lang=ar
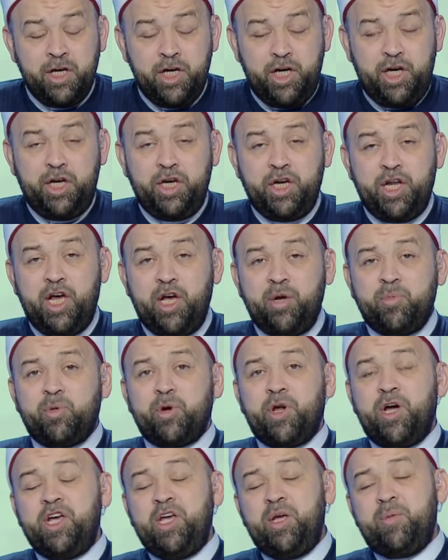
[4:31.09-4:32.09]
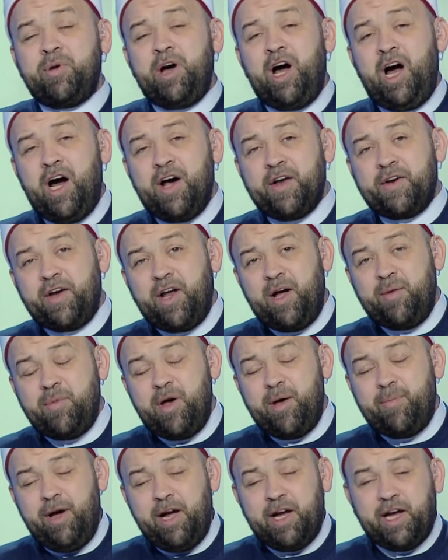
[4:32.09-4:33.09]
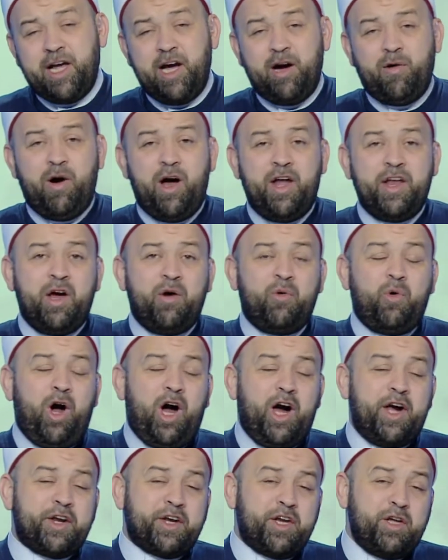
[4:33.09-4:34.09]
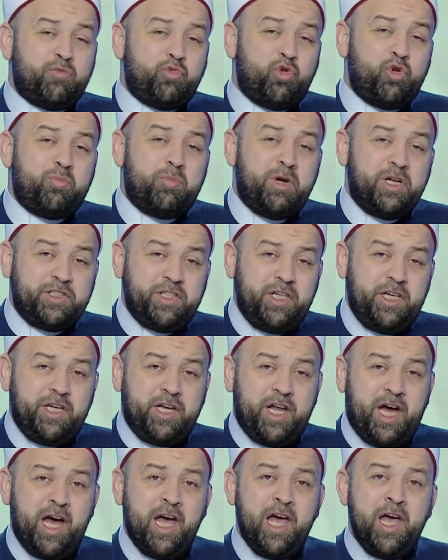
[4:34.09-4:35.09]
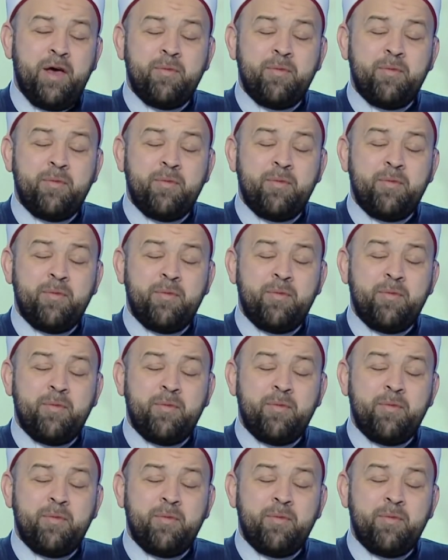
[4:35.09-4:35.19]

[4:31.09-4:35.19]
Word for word: إن إبراهيم حرم مكة وأنا أحرم المدينة